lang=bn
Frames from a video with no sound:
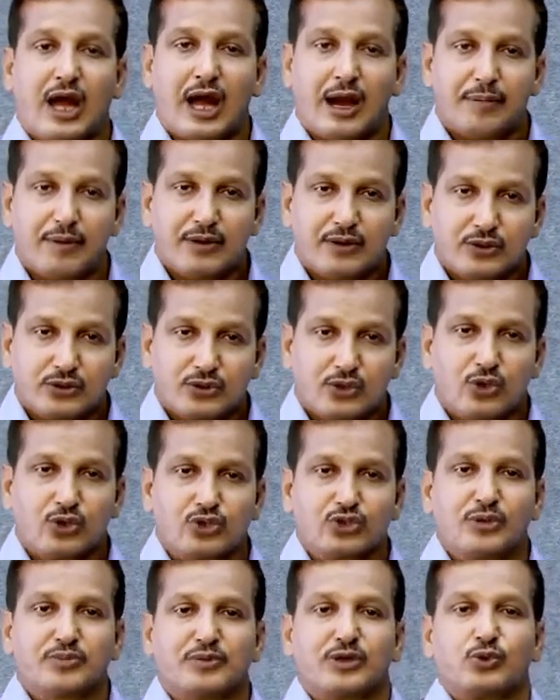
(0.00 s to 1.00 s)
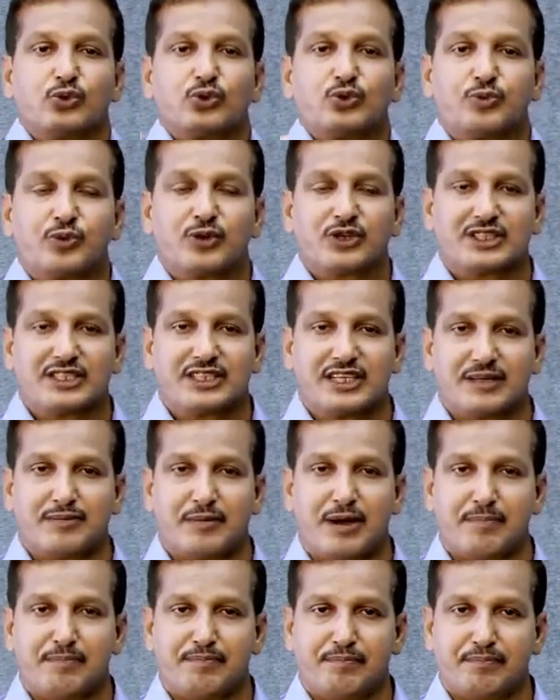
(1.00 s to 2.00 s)
আবার তখন যদি আমরা উপরের দিকে
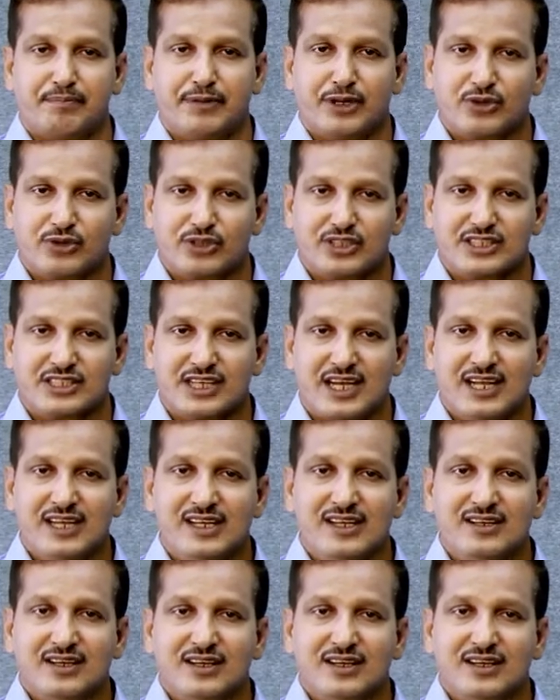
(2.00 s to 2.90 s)
মাপ বের করতে যাই